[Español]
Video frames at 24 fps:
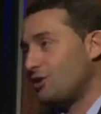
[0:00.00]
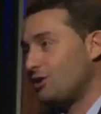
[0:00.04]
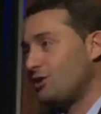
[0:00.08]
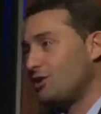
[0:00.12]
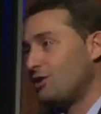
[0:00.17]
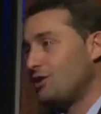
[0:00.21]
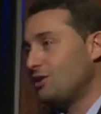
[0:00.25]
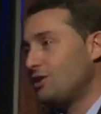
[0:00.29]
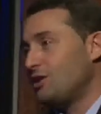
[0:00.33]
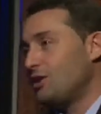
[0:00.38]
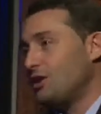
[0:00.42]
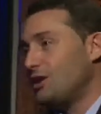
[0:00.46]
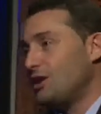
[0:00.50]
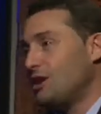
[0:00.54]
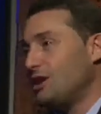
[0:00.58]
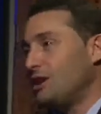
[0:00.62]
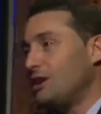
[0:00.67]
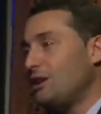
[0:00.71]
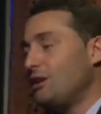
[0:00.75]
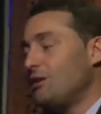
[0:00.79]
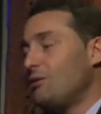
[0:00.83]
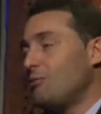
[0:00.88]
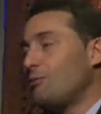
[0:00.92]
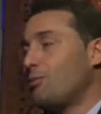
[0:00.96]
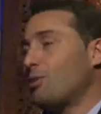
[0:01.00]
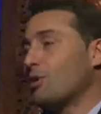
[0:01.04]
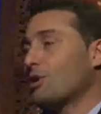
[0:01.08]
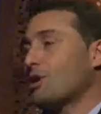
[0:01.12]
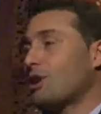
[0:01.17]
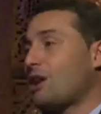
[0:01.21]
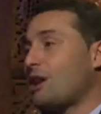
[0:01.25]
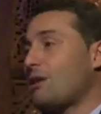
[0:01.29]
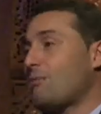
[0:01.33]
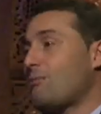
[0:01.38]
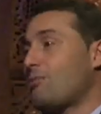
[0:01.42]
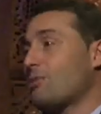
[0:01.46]
Mm. ¿Por
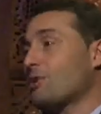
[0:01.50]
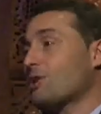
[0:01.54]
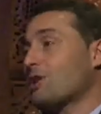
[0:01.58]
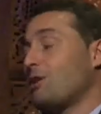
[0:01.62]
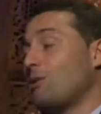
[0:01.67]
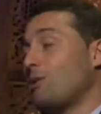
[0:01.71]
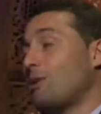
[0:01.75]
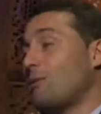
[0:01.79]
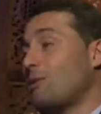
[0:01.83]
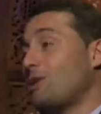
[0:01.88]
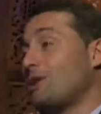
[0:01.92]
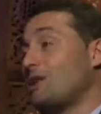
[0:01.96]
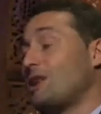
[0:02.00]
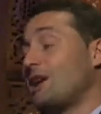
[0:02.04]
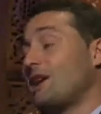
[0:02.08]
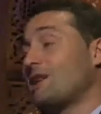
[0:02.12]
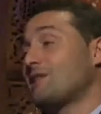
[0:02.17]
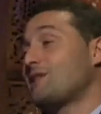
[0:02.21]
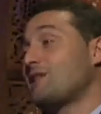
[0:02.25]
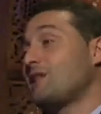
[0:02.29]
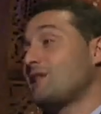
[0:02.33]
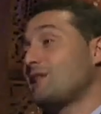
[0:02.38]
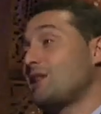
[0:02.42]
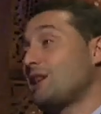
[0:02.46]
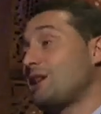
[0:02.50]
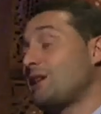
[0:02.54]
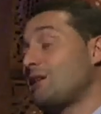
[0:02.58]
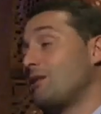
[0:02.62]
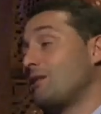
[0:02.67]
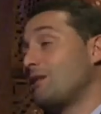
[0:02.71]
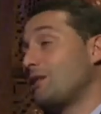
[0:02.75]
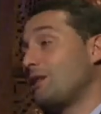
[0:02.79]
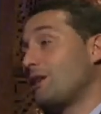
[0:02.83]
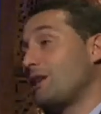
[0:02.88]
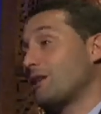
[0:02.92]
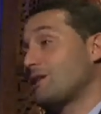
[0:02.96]
qué? Mm. Porque obviamente Asia
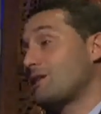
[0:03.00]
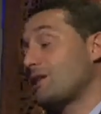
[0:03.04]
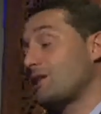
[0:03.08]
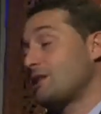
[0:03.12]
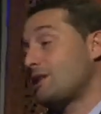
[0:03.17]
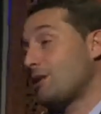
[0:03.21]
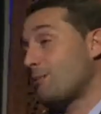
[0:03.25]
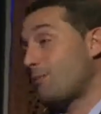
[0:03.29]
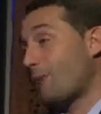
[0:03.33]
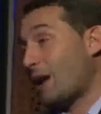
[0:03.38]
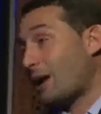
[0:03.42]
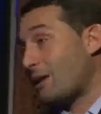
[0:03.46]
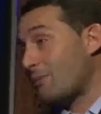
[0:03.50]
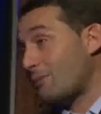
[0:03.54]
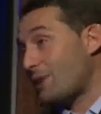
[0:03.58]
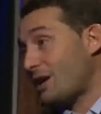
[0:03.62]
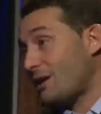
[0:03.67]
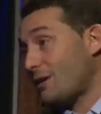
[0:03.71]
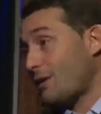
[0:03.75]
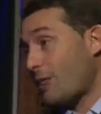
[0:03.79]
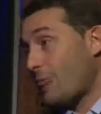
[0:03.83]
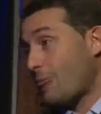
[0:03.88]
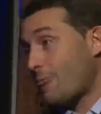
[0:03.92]
tiene aceite palma,